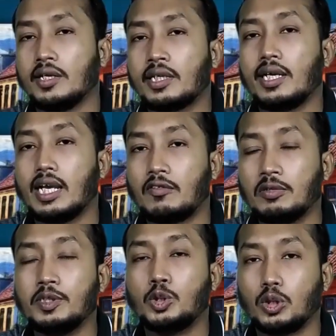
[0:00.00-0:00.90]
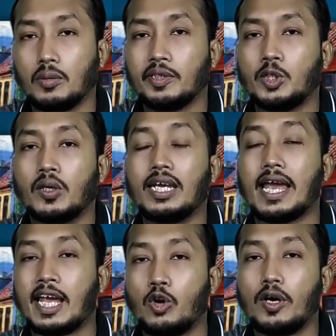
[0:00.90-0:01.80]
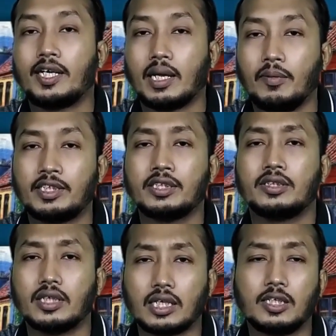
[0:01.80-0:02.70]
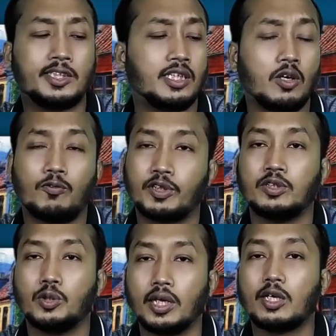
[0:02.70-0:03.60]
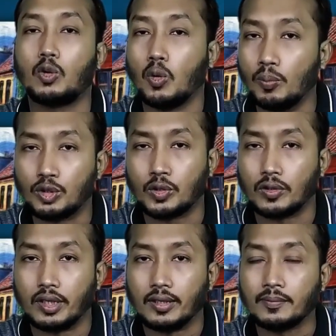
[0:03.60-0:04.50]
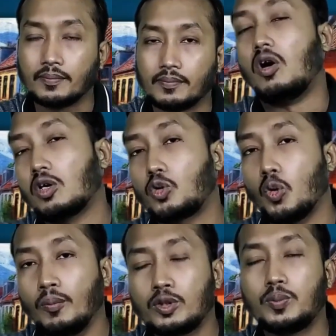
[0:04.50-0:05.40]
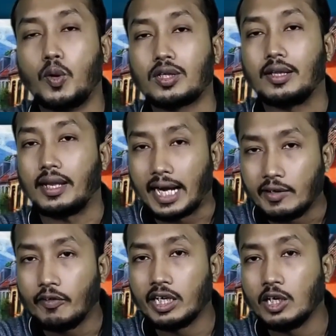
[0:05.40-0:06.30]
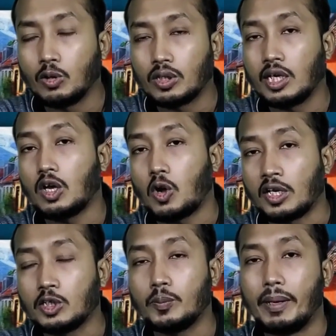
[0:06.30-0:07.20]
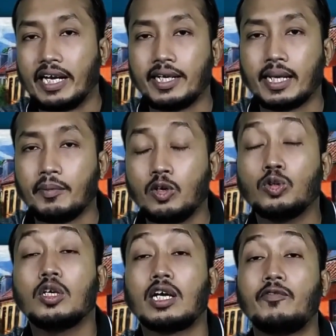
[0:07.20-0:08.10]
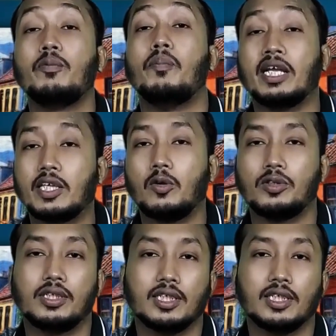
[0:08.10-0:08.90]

और इनके अलावा भी छोटे बच्चों के लिए एंड्रॉयड टैबलेट से ज़्यादा अच्छे ऑप्शन जो है क्रोम बुक्स होते हैं और क्रोमबुक्स बहुत लाइट वेटेड होते हैं और इनकी जो बैटरी टाइमिंग होती है काफ़ी बेहतर